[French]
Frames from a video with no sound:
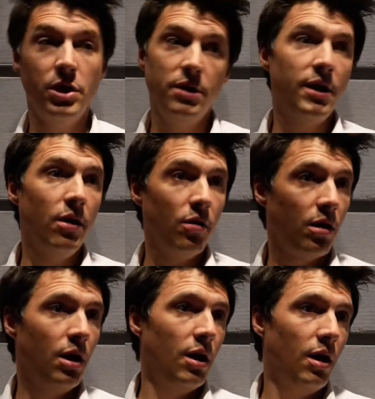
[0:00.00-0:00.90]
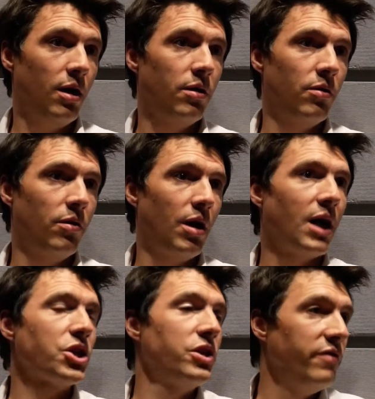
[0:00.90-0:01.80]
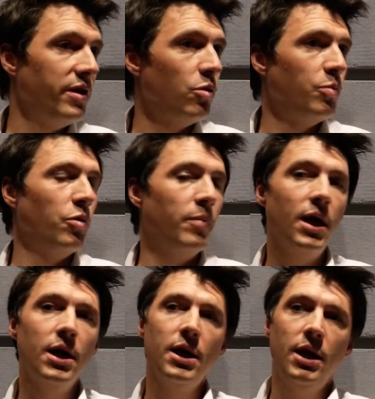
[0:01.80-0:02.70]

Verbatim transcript: Il est d'ailleurs hein, archivé au MoMA